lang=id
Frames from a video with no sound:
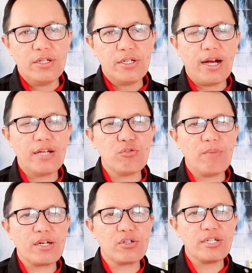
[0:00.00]
Jangan
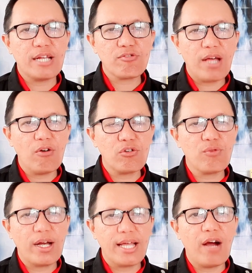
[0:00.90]
cuma satu tahun,
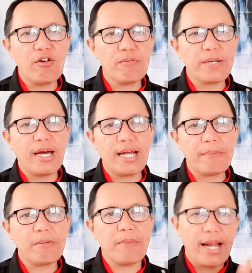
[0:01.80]
dua tahun
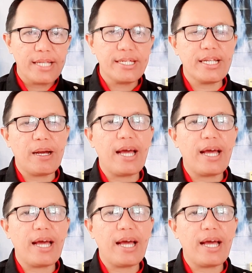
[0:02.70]
berharap imbal hasil ya.